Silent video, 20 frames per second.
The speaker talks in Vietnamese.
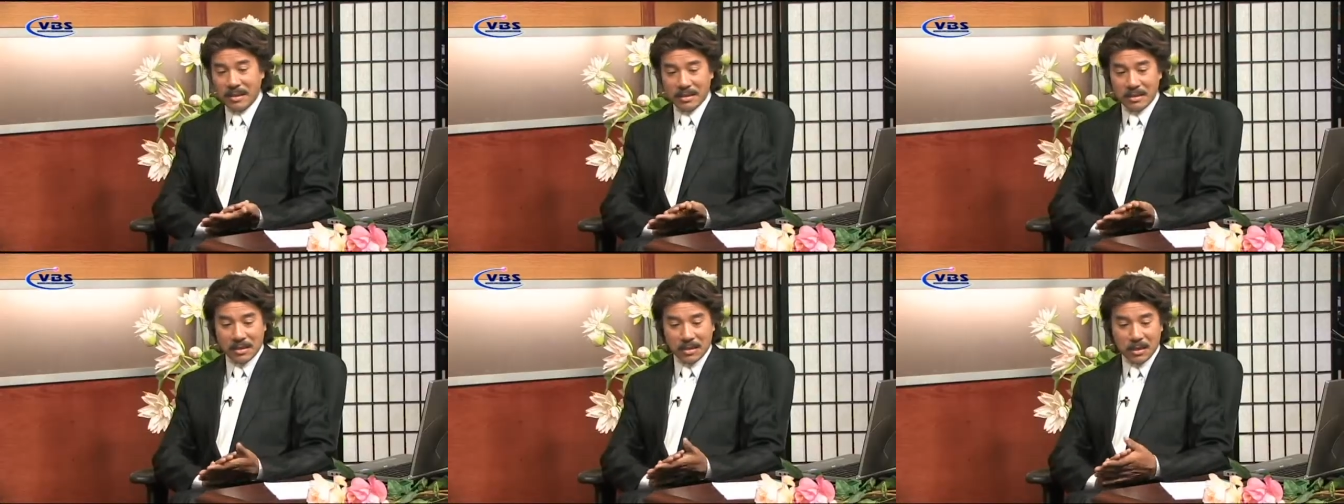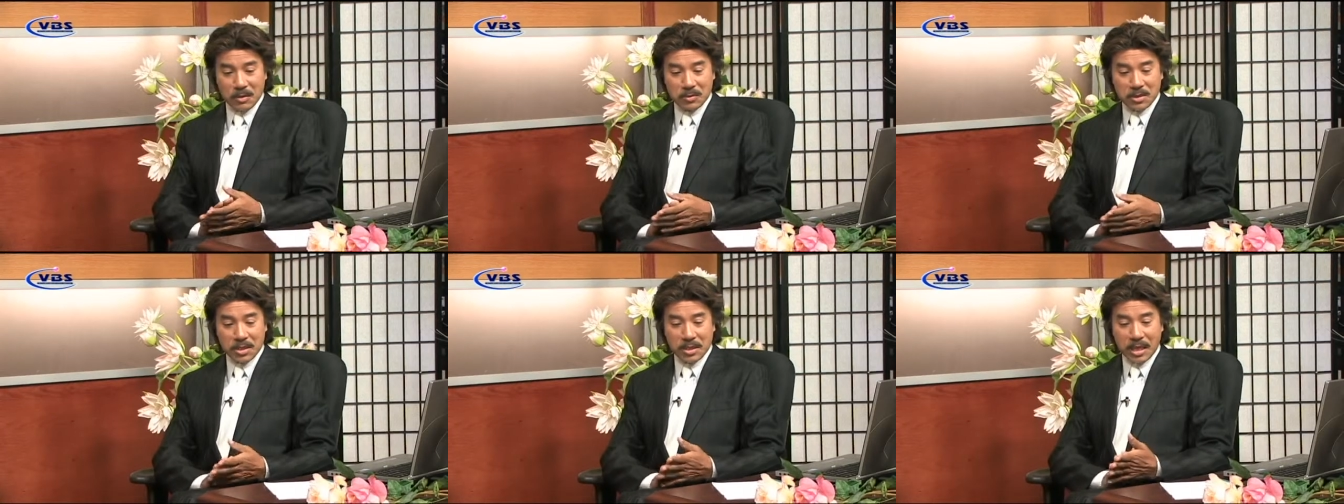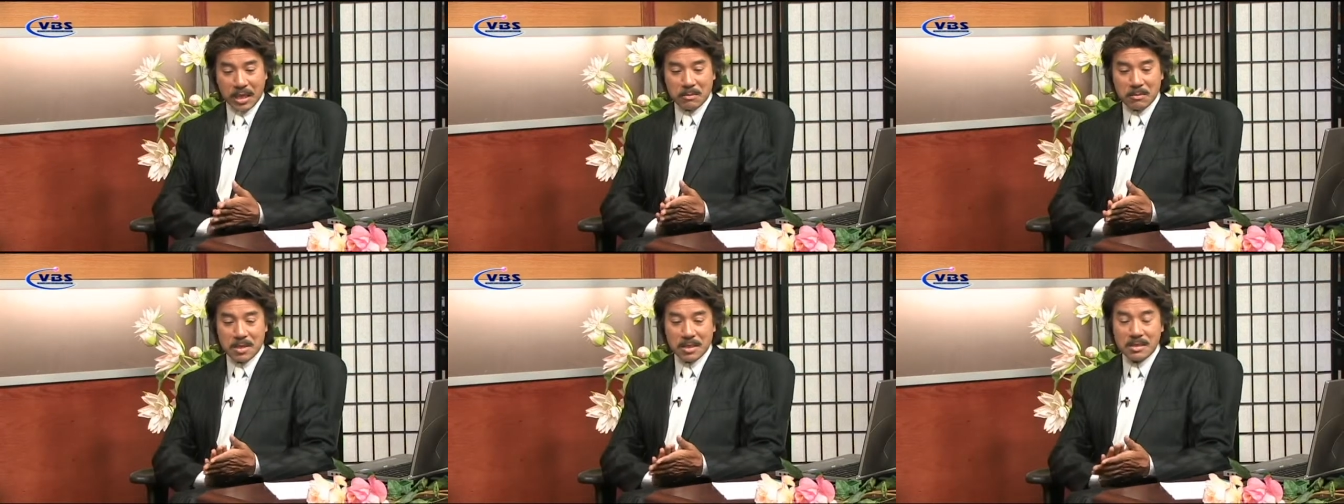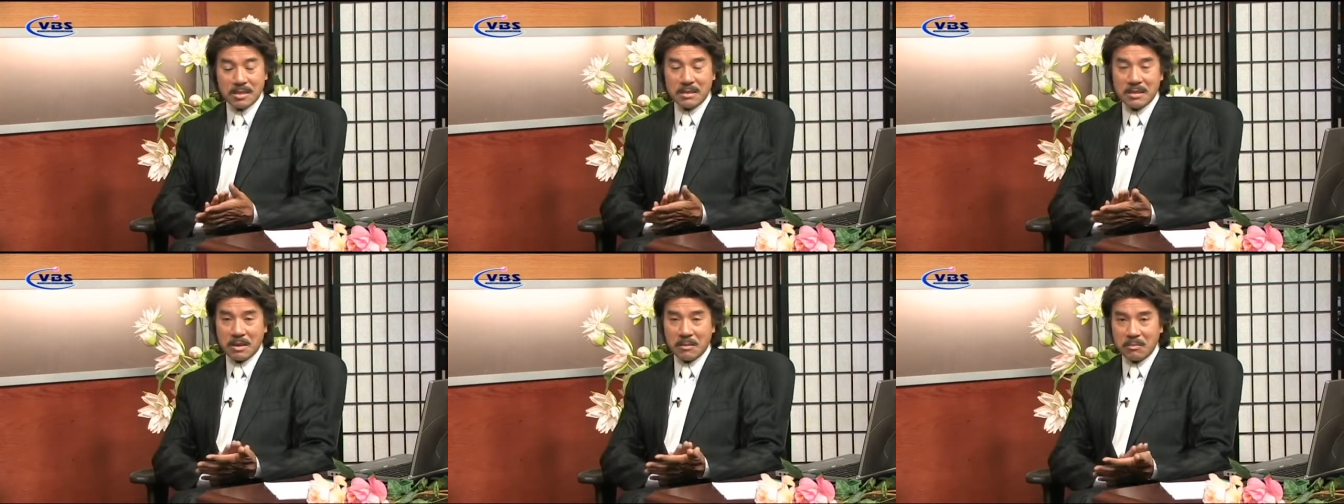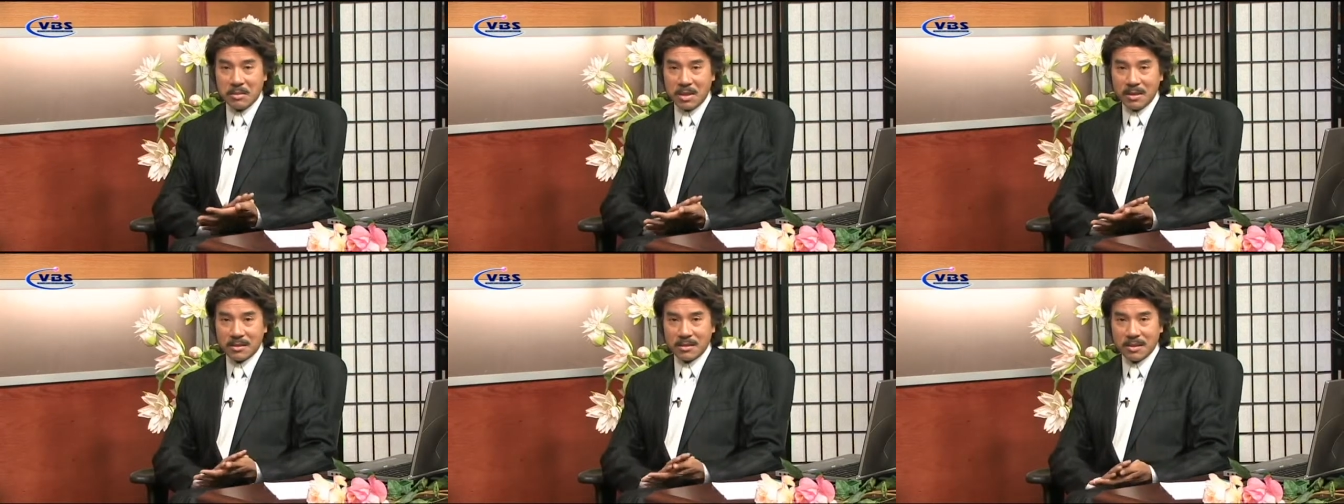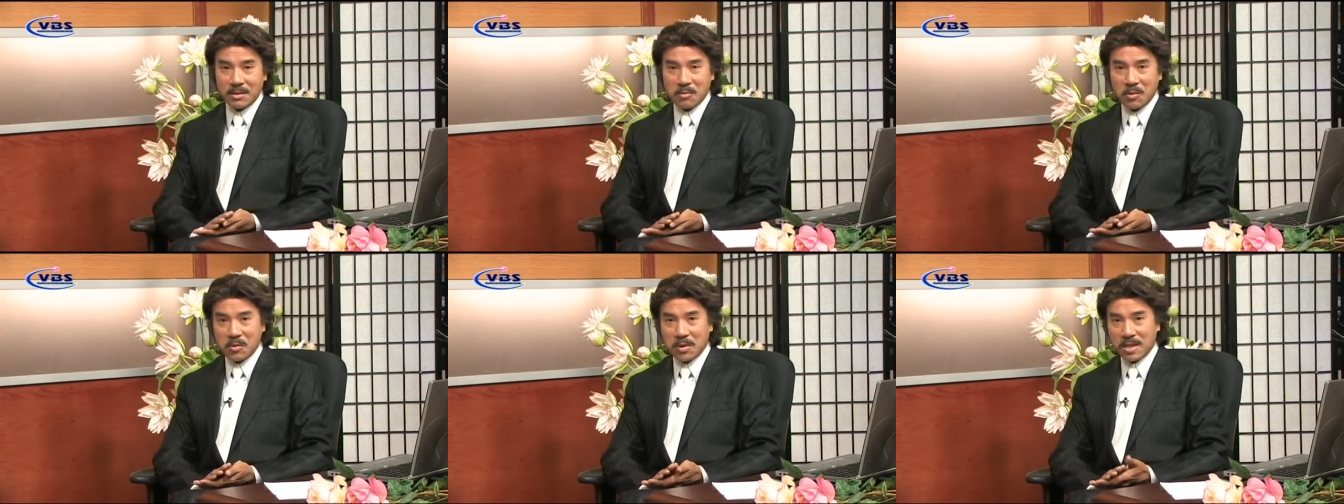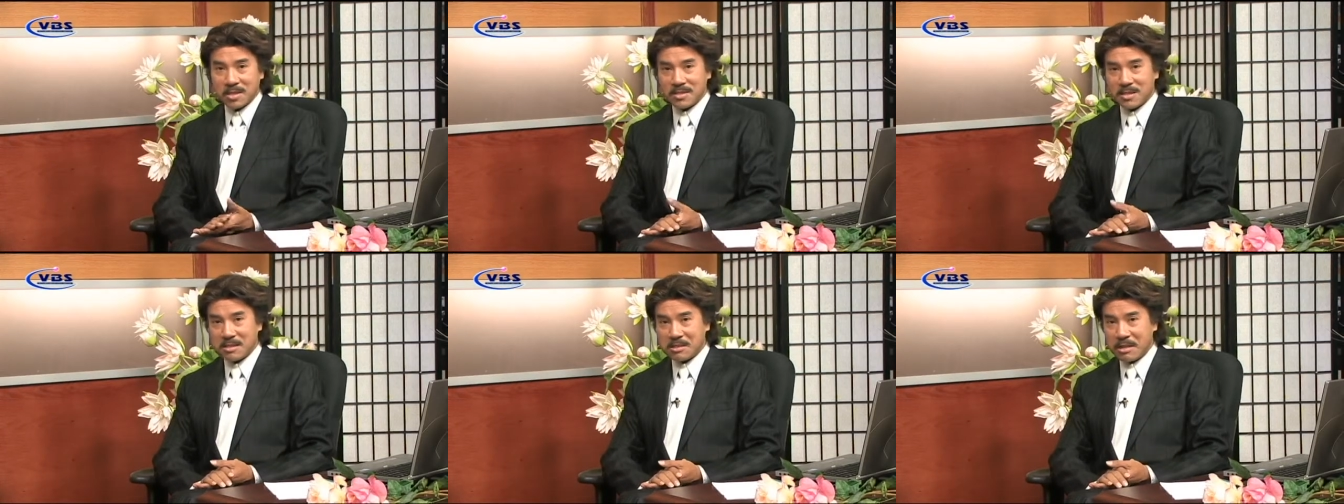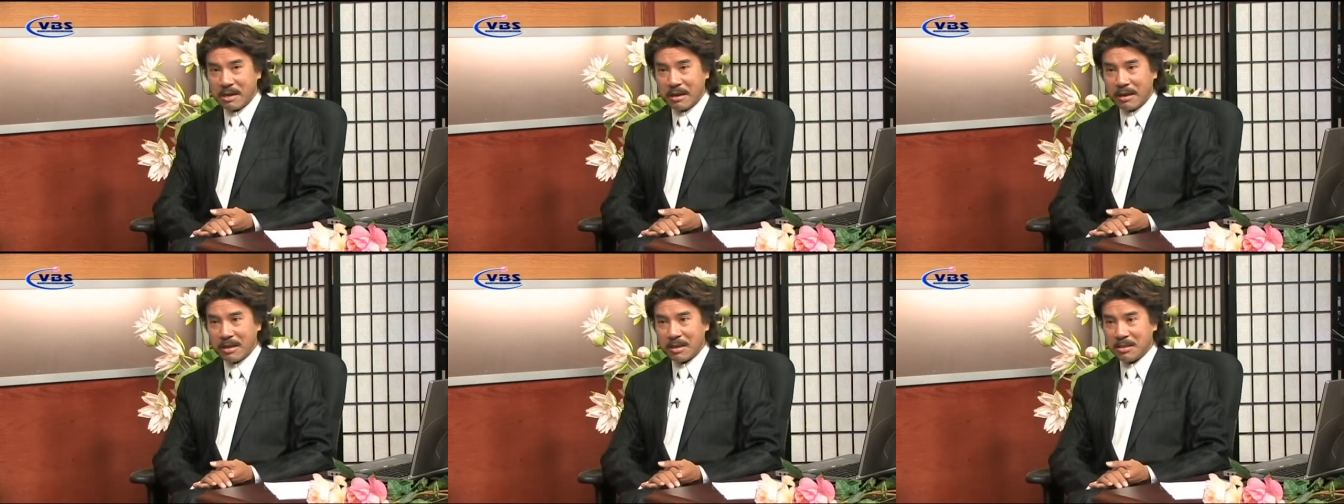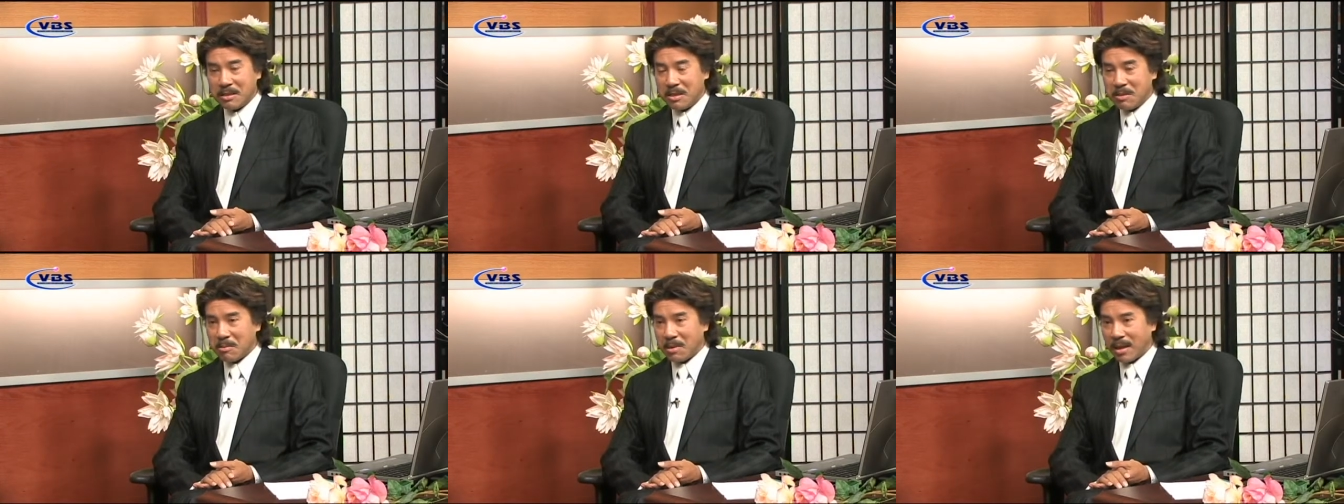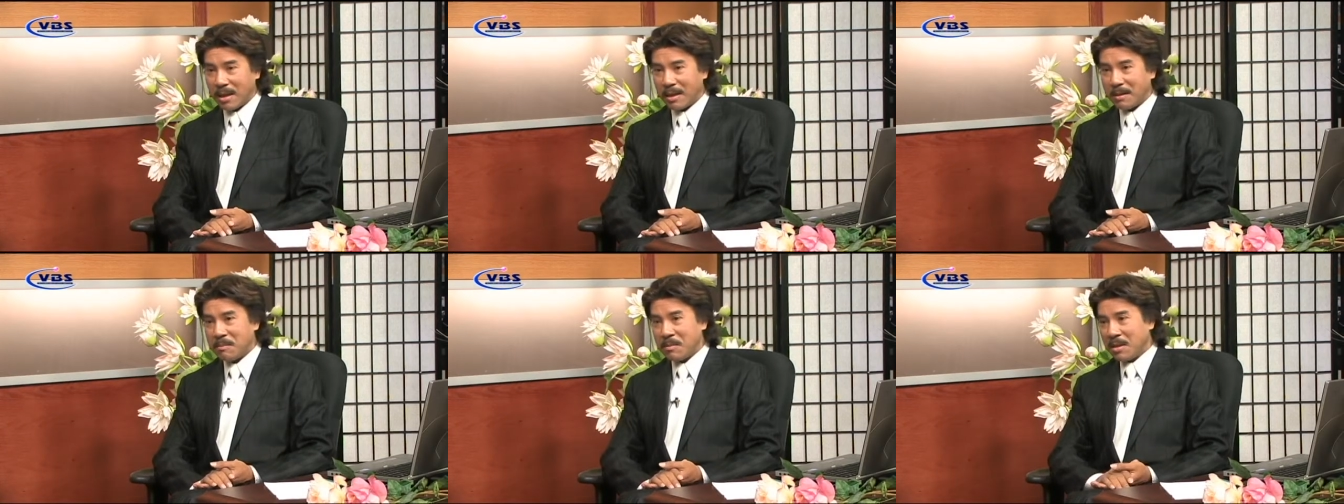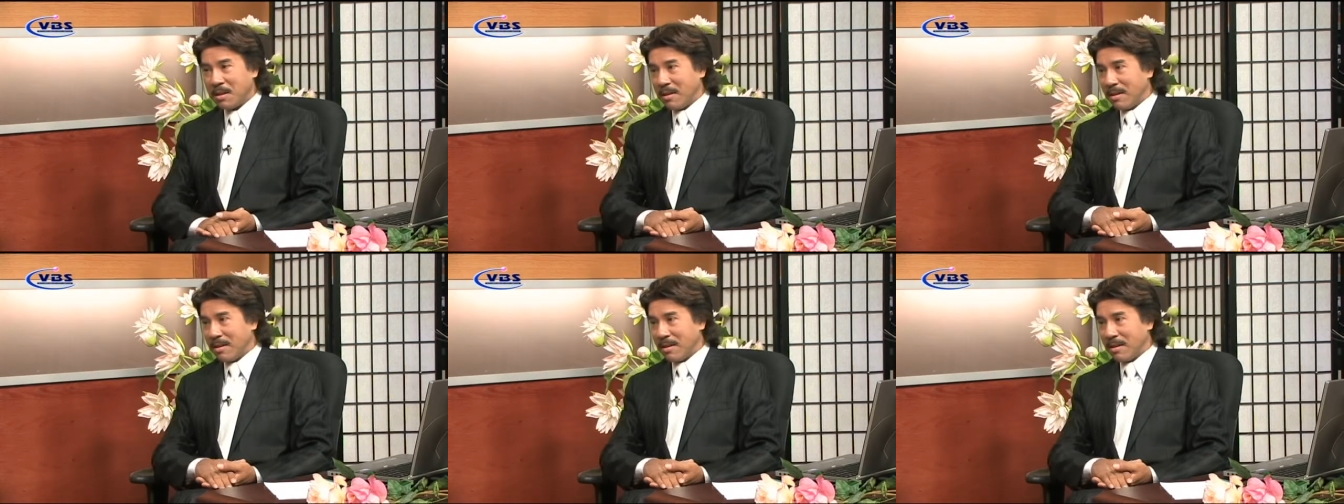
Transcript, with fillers: lần đầu tiên anh mới à, biết được một ca sĩ trẻ nhưng mà